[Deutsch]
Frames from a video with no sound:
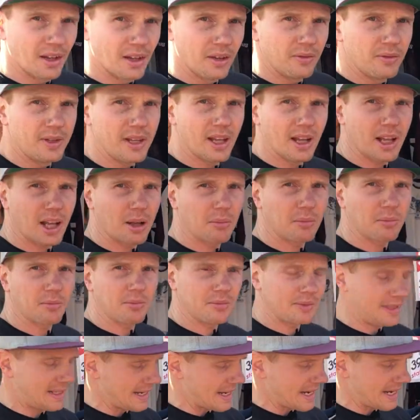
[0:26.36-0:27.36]
Wir
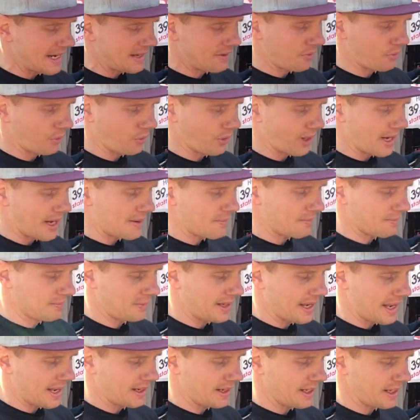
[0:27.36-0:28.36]
haben den Frame
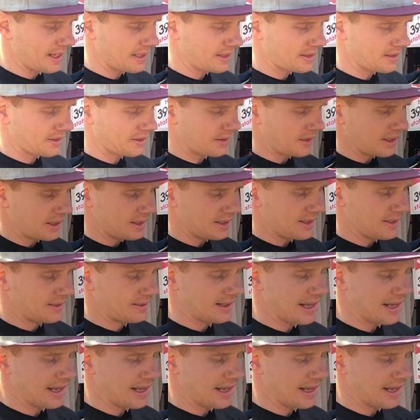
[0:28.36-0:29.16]
geändert diesen